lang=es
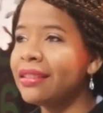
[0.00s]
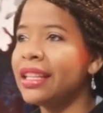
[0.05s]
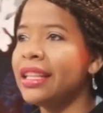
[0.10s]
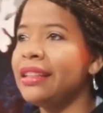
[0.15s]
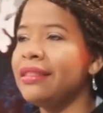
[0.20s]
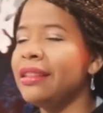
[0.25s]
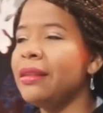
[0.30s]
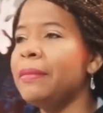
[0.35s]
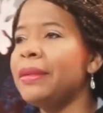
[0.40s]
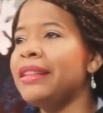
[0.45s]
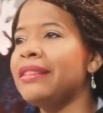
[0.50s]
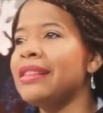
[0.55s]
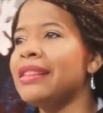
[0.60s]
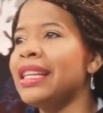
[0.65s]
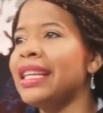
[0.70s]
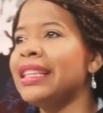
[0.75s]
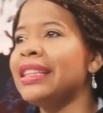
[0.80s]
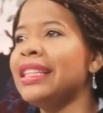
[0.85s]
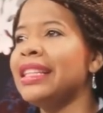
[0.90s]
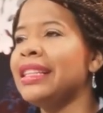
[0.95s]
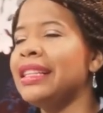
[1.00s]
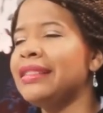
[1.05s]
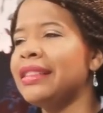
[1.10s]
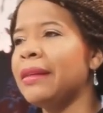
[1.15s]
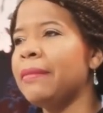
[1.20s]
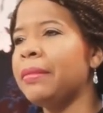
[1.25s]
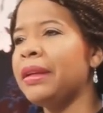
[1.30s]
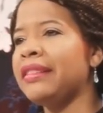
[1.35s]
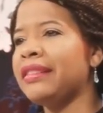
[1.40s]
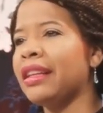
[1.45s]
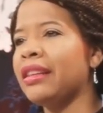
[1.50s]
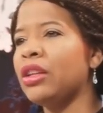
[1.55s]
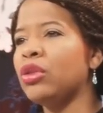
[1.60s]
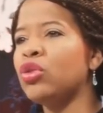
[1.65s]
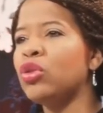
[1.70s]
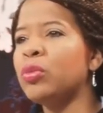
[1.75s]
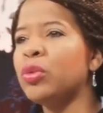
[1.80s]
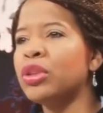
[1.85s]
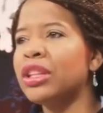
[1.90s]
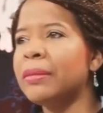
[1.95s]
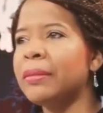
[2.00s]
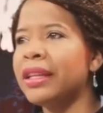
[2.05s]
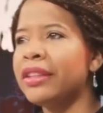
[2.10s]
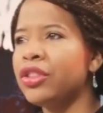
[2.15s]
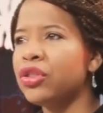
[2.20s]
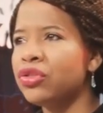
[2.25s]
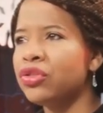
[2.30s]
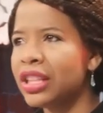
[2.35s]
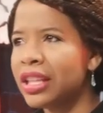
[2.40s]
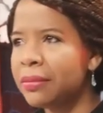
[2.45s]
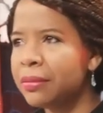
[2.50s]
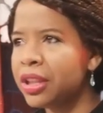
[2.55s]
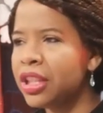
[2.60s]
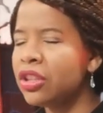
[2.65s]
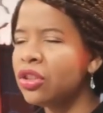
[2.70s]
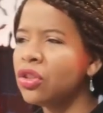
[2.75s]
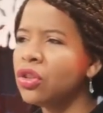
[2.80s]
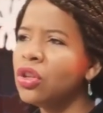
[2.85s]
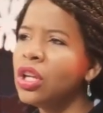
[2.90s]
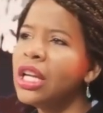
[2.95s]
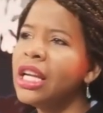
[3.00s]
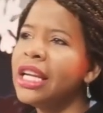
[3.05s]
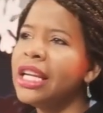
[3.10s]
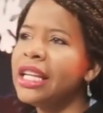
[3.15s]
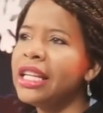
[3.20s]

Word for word: que es el presidente de esta empresa de Grupo de Medios Telemicro,